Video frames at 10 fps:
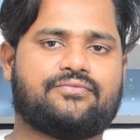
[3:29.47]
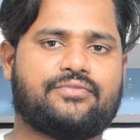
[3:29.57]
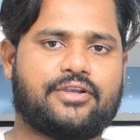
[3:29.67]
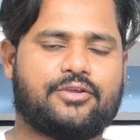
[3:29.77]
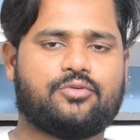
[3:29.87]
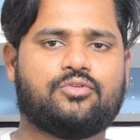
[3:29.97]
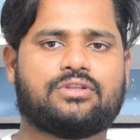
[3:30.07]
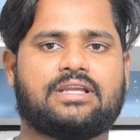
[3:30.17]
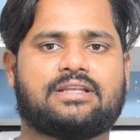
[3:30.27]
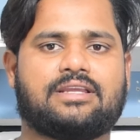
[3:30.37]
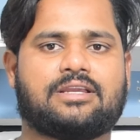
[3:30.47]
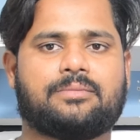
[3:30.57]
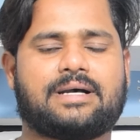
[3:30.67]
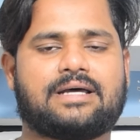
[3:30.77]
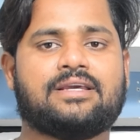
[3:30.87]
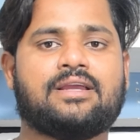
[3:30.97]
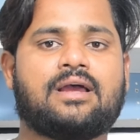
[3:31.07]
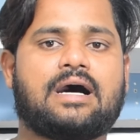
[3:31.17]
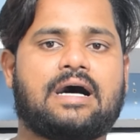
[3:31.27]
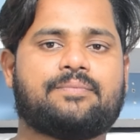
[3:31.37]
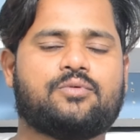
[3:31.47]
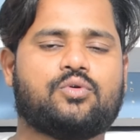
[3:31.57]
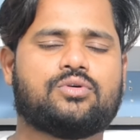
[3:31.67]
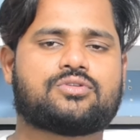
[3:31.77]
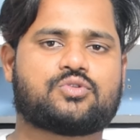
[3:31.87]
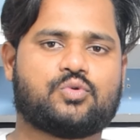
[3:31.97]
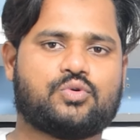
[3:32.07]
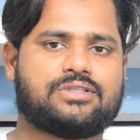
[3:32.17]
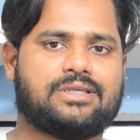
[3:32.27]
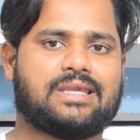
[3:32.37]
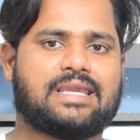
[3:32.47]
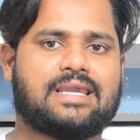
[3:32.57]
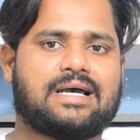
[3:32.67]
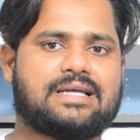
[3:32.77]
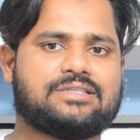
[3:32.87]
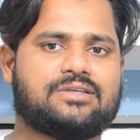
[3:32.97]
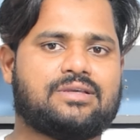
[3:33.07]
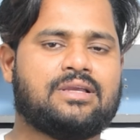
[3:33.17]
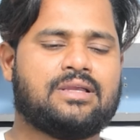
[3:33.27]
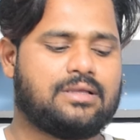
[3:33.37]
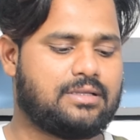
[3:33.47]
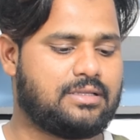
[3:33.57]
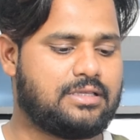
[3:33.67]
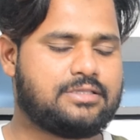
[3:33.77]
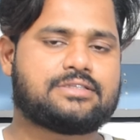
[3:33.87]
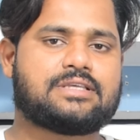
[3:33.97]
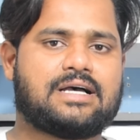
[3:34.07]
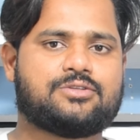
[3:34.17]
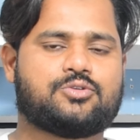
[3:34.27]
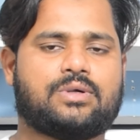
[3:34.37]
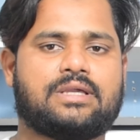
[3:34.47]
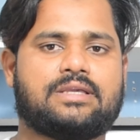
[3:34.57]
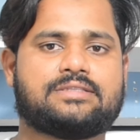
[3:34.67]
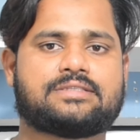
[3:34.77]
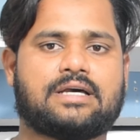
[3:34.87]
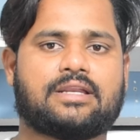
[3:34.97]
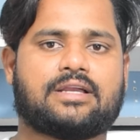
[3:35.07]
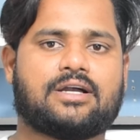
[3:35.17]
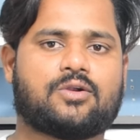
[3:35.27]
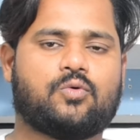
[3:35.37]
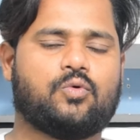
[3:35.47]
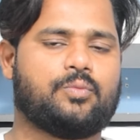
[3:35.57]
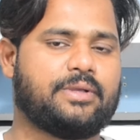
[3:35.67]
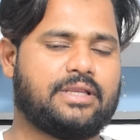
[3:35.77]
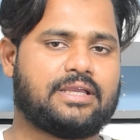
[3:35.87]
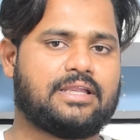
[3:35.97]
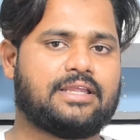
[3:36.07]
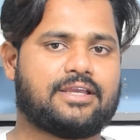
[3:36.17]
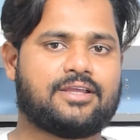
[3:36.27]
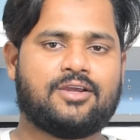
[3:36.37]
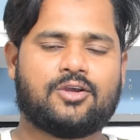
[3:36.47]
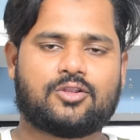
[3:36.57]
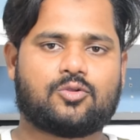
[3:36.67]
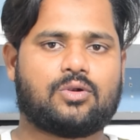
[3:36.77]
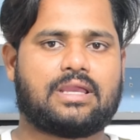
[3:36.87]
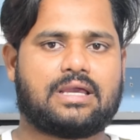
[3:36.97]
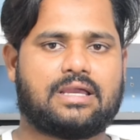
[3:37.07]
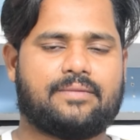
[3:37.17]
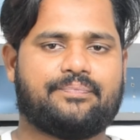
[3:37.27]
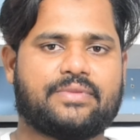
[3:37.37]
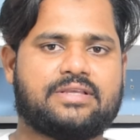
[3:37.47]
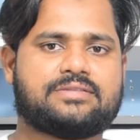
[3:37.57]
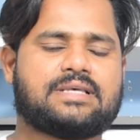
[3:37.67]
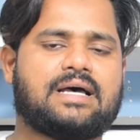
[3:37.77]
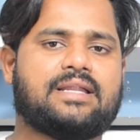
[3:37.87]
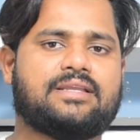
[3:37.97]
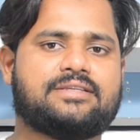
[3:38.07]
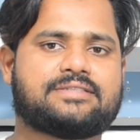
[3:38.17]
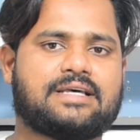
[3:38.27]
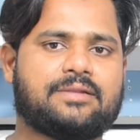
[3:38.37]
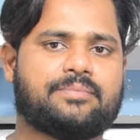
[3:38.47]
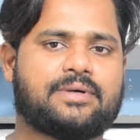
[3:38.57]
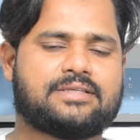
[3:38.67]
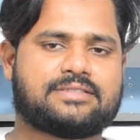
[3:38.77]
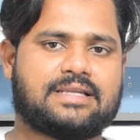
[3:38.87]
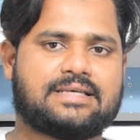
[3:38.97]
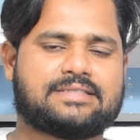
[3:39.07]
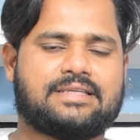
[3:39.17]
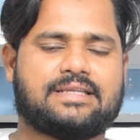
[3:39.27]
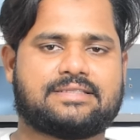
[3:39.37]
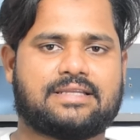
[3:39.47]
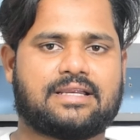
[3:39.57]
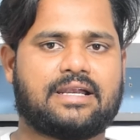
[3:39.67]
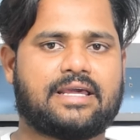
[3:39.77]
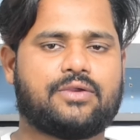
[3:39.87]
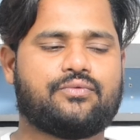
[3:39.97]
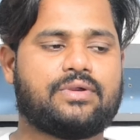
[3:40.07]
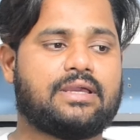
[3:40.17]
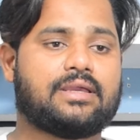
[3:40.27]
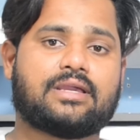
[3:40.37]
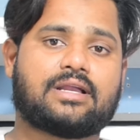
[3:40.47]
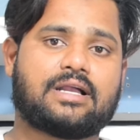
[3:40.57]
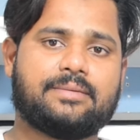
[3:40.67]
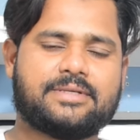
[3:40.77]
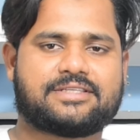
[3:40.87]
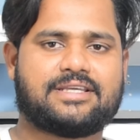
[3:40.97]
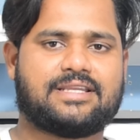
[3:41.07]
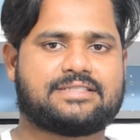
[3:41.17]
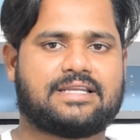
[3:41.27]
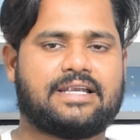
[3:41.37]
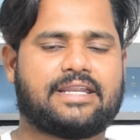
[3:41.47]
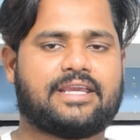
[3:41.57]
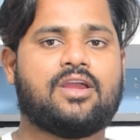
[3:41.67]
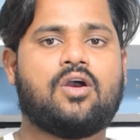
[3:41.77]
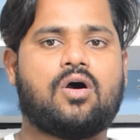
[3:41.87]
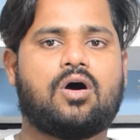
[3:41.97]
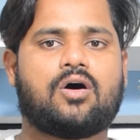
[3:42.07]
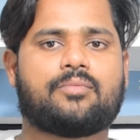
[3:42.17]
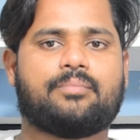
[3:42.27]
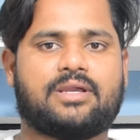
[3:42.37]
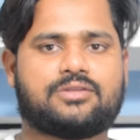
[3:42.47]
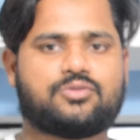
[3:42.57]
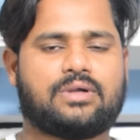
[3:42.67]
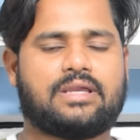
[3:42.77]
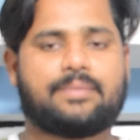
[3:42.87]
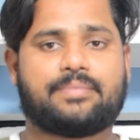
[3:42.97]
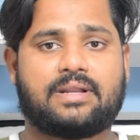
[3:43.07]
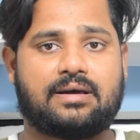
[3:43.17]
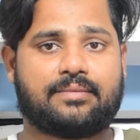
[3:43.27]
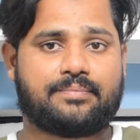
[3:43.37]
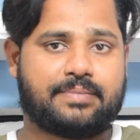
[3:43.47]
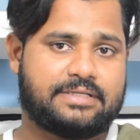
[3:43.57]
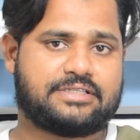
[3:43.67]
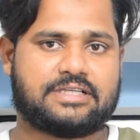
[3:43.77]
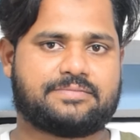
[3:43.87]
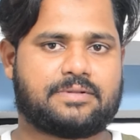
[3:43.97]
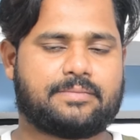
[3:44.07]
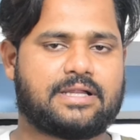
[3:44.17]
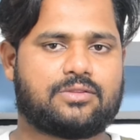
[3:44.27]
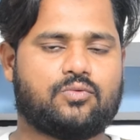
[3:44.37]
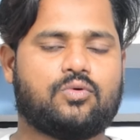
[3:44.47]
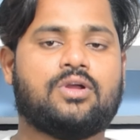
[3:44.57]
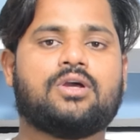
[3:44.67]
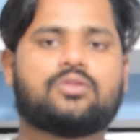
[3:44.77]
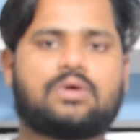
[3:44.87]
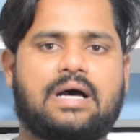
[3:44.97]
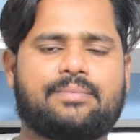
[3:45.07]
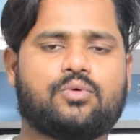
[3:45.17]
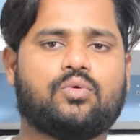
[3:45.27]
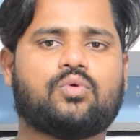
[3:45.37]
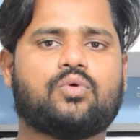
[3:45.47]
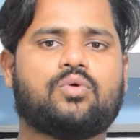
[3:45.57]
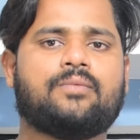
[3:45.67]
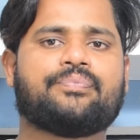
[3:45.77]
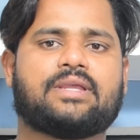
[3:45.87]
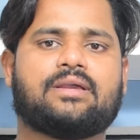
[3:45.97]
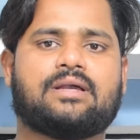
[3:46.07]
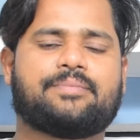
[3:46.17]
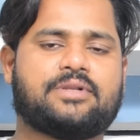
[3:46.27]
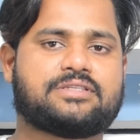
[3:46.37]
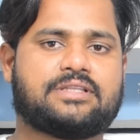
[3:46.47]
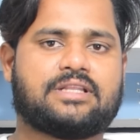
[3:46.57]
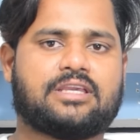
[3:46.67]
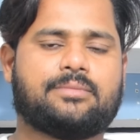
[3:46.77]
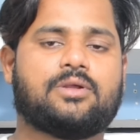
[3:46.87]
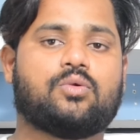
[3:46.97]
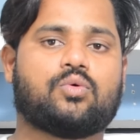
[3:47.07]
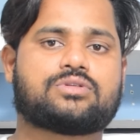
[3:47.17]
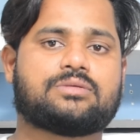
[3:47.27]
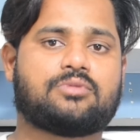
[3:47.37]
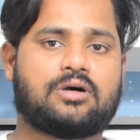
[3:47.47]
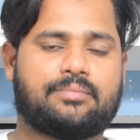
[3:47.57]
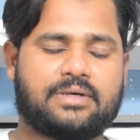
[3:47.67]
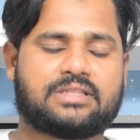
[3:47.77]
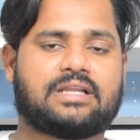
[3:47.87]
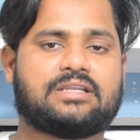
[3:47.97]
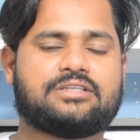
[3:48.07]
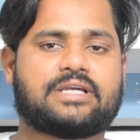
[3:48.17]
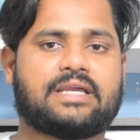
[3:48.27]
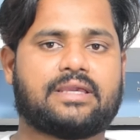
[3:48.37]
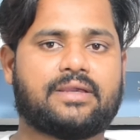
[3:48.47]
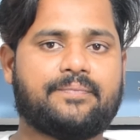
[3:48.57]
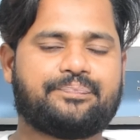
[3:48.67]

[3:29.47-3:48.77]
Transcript: वीडियो को देखने के बाद आप लोग सोचिए कि आज इंसान जो है इंसान का खून पीने के लिए तुल गया है इंसान इंसान पर इस तरह से नज़र गड़ाए हुए है कि कब इसकी नज़र हटे और मैं जो है अपना पंजा इस पर मार दूं तो आप लोगों को अपनी ज़िंदगी में लोगों से मोहब्बत करनी चाहिए